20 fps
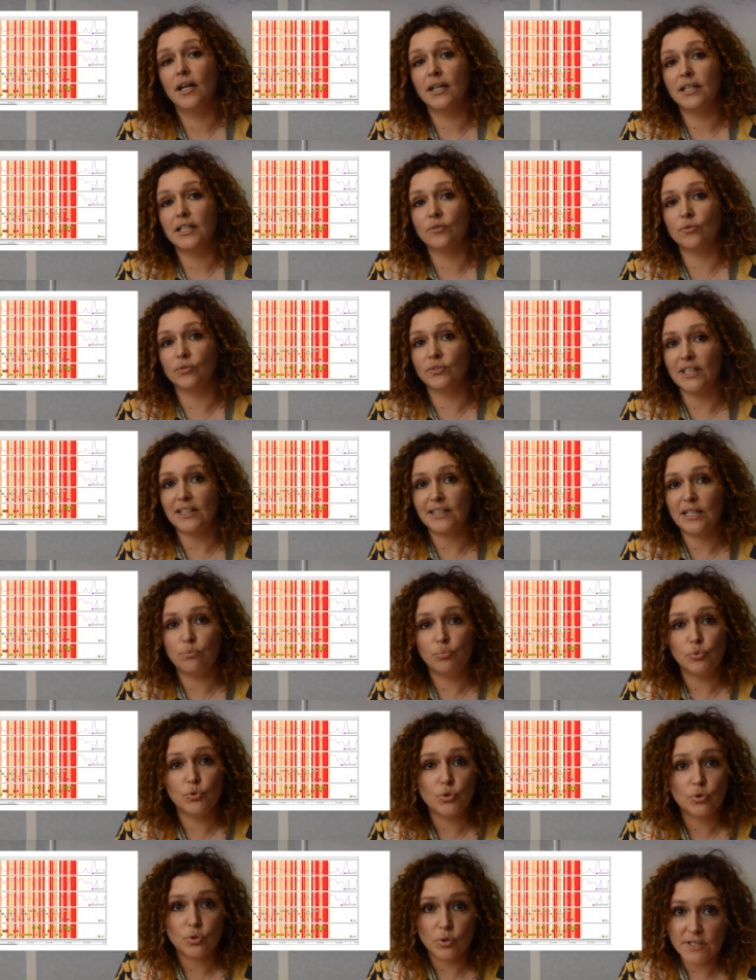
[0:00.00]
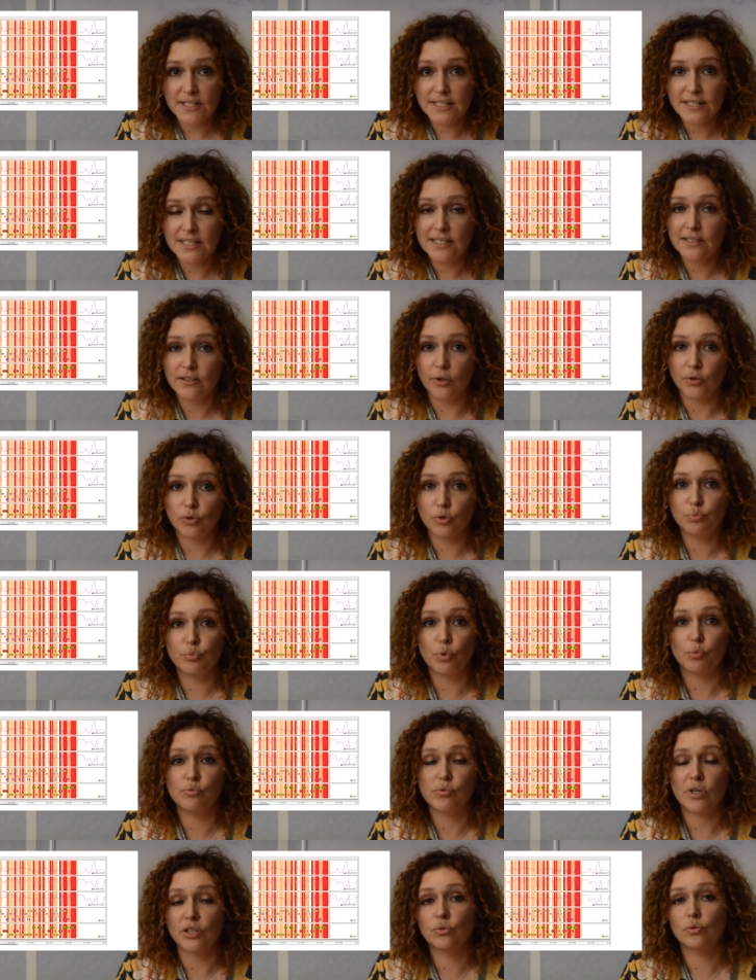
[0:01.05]
qui vont être les plus sollicitantes pour
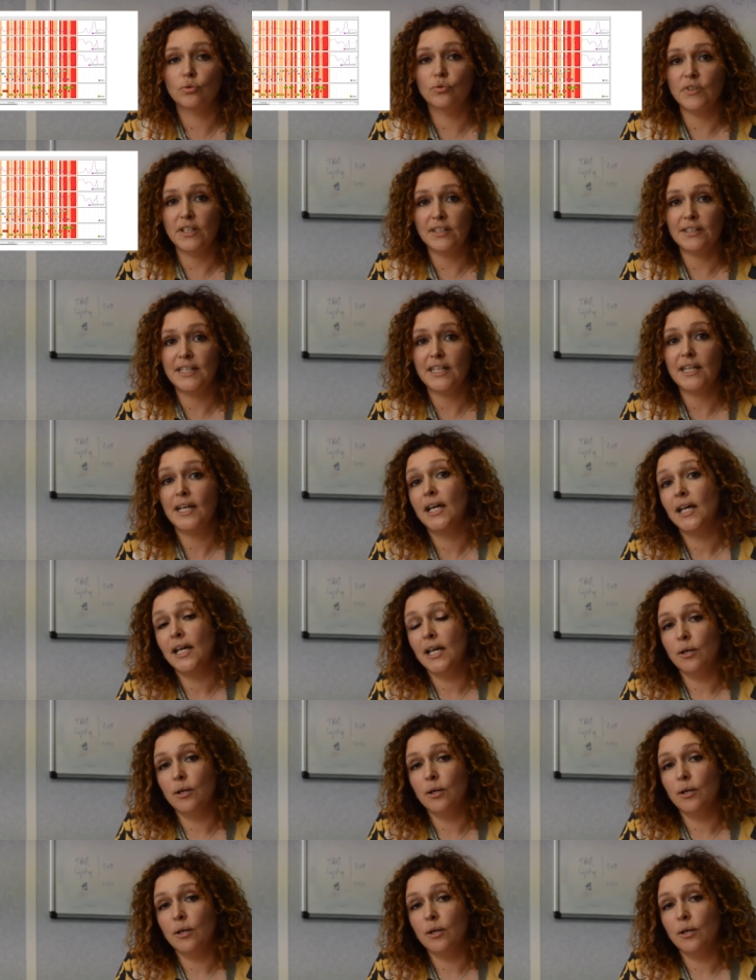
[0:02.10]
pouvoir trouver des